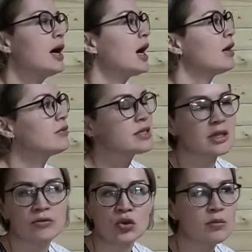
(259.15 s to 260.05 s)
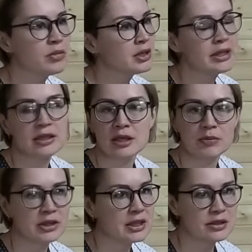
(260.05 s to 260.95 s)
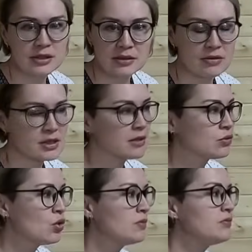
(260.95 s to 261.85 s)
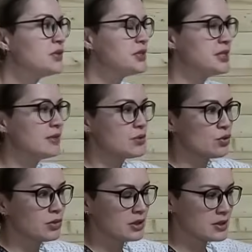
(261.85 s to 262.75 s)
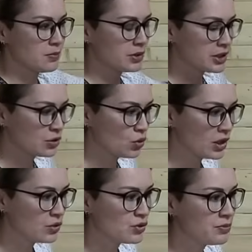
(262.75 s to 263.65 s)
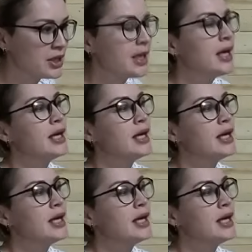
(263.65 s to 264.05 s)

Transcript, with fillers: А в основном было не подойти, в основном везде все было заполнено людьми,